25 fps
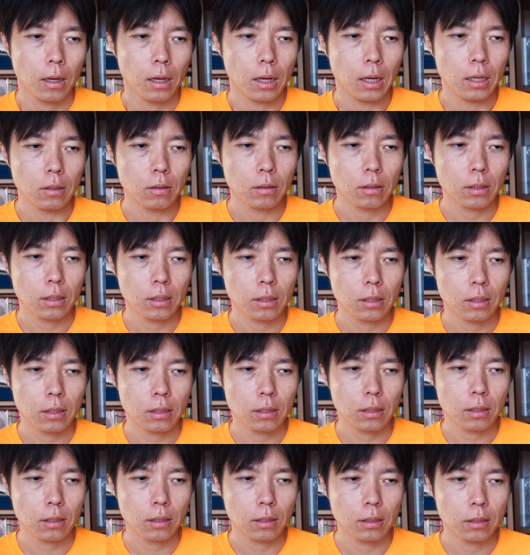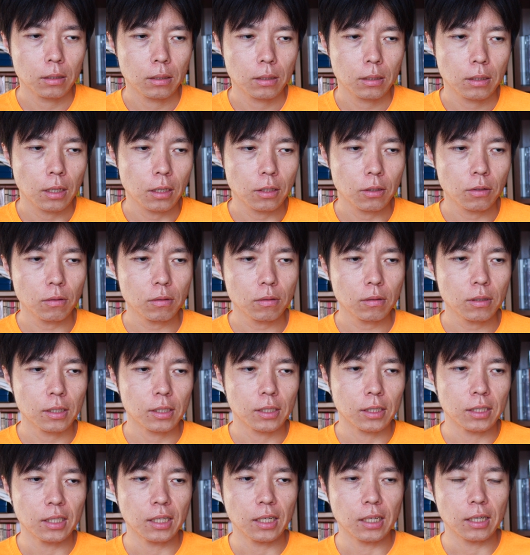あの結局で
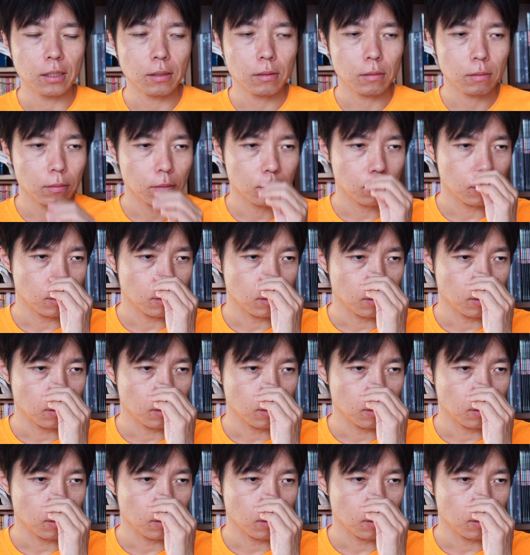すねその